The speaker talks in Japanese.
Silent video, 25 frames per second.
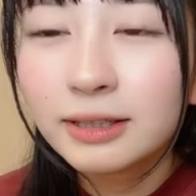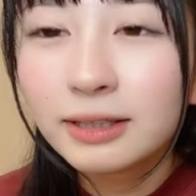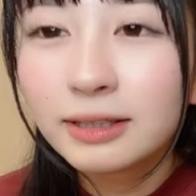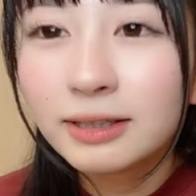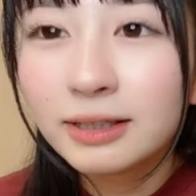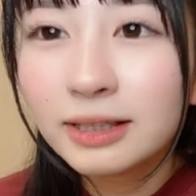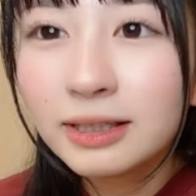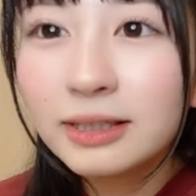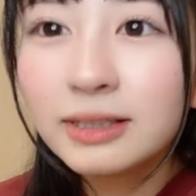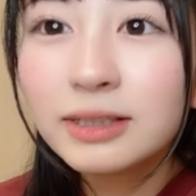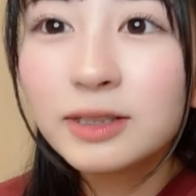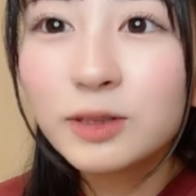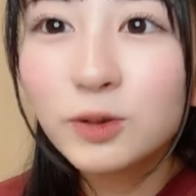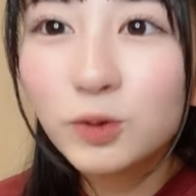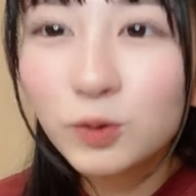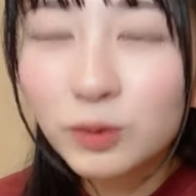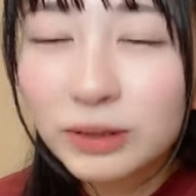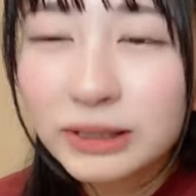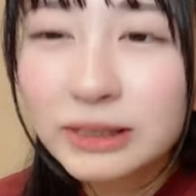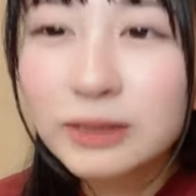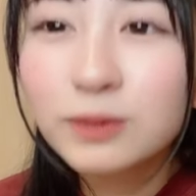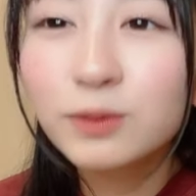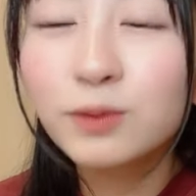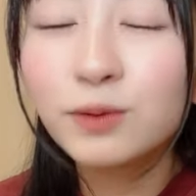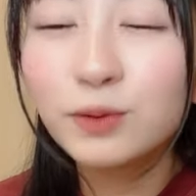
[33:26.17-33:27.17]
人情は
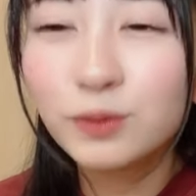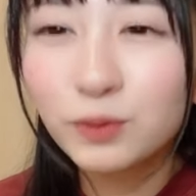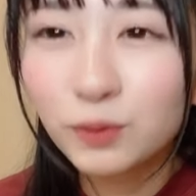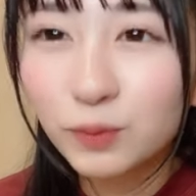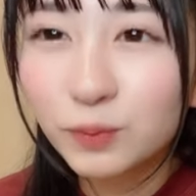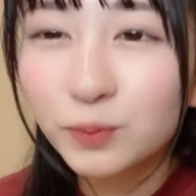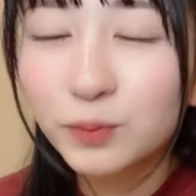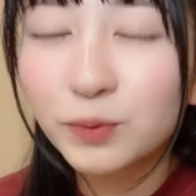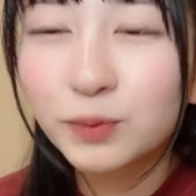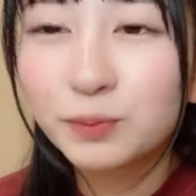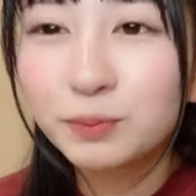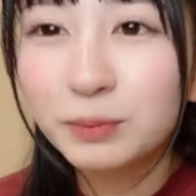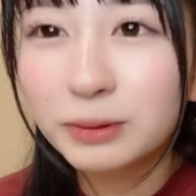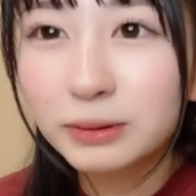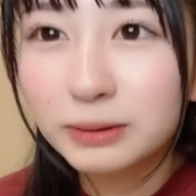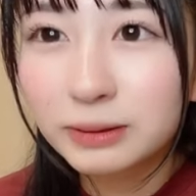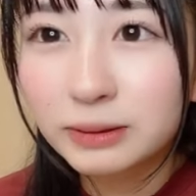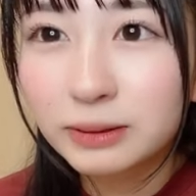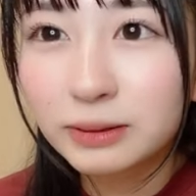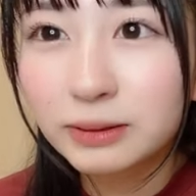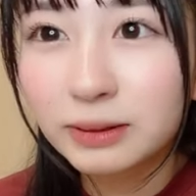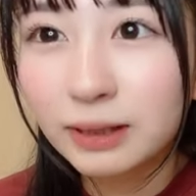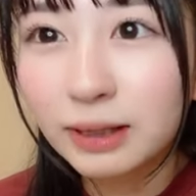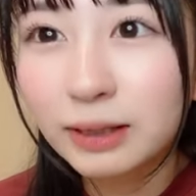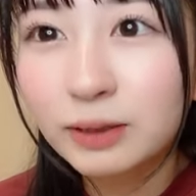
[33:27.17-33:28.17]
すごいと思いま
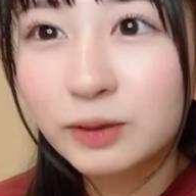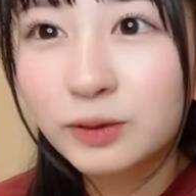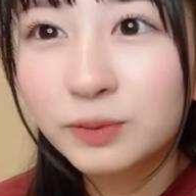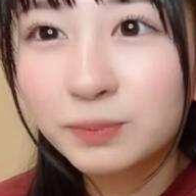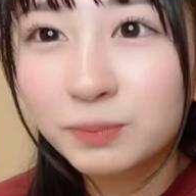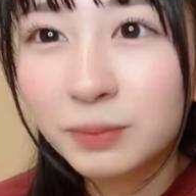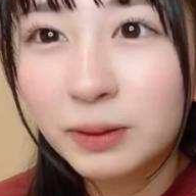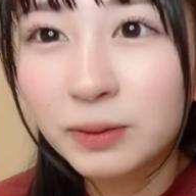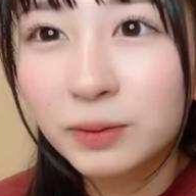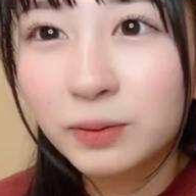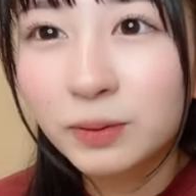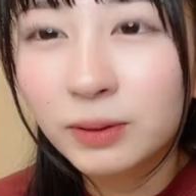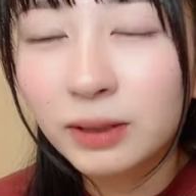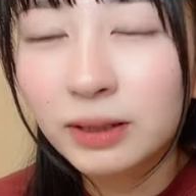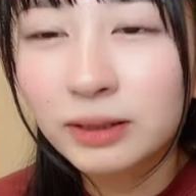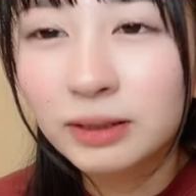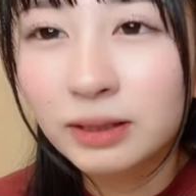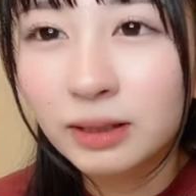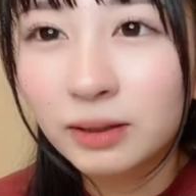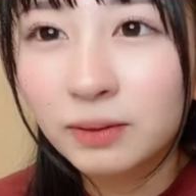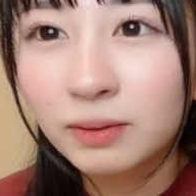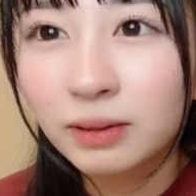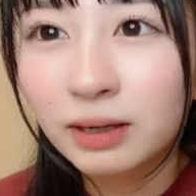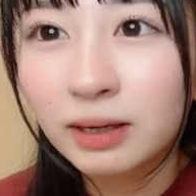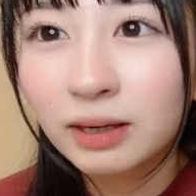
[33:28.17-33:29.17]
すね群馬の
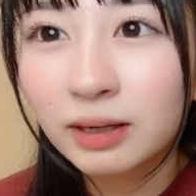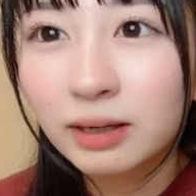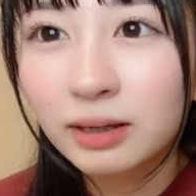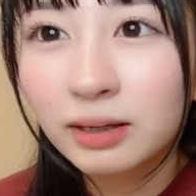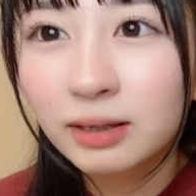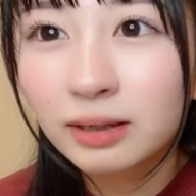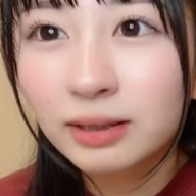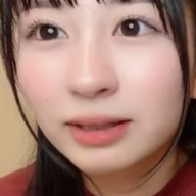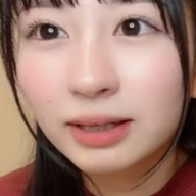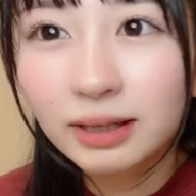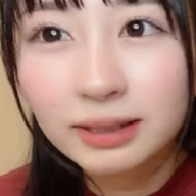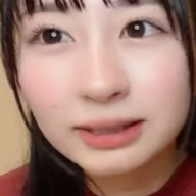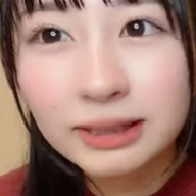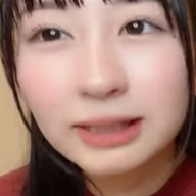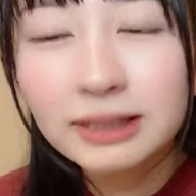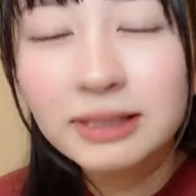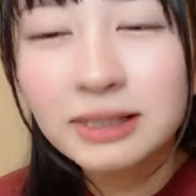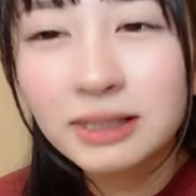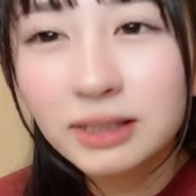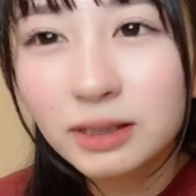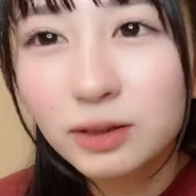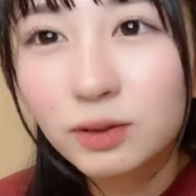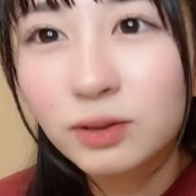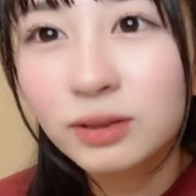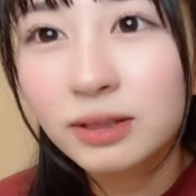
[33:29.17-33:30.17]
方は優し
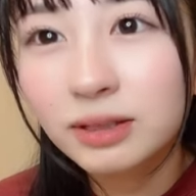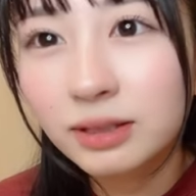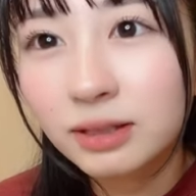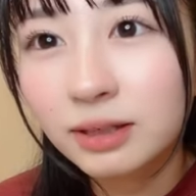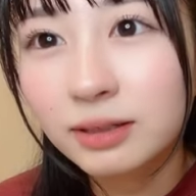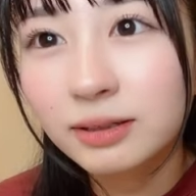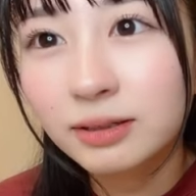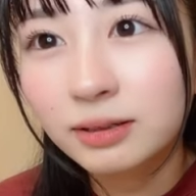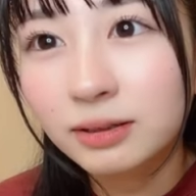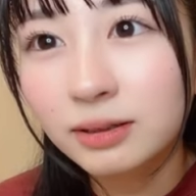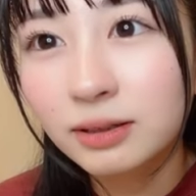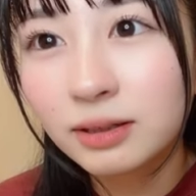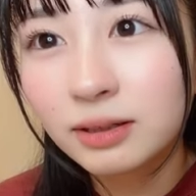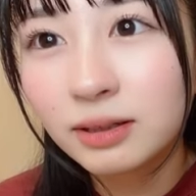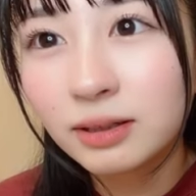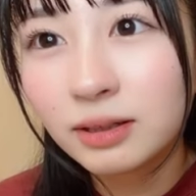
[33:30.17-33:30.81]
いとにかく